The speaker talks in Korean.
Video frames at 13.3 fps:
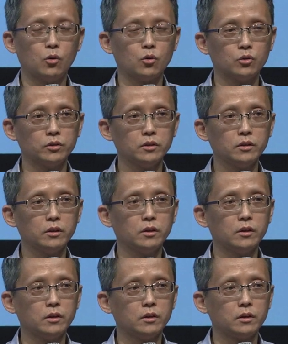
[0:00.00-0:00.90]
혹은
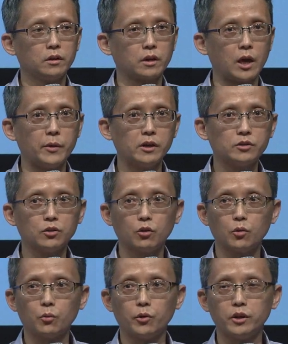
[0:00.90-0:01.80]

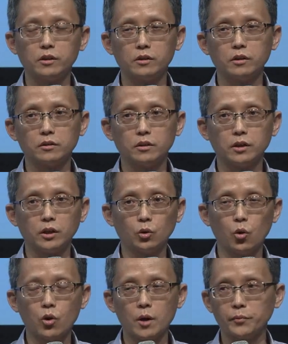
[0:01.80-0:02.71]
개별적으로 보이는 것들이
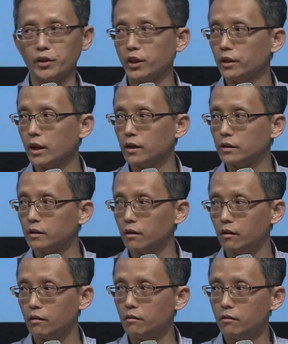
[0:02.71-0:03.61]
통합된다는
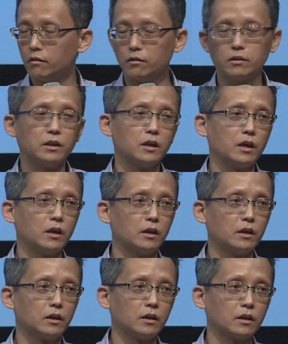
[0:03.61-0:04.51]
것.
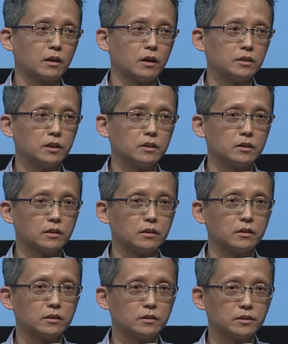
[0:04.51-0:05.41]
이게 가장
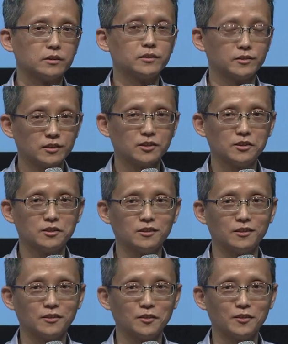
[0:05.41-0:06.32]

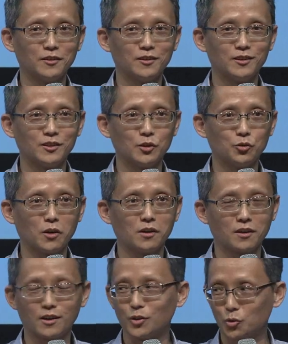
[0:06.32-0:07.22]
큰
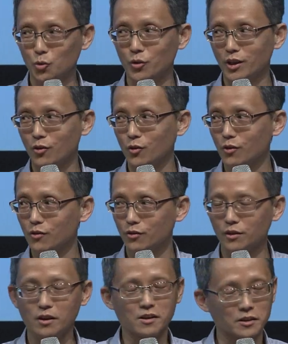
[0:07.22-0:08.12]
수학을 하는 동기로
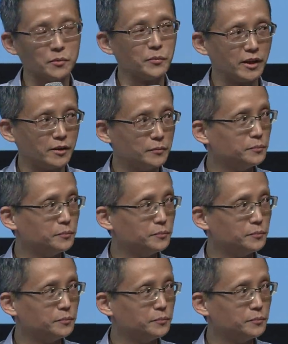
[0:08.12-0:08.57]
생각이 됩니다.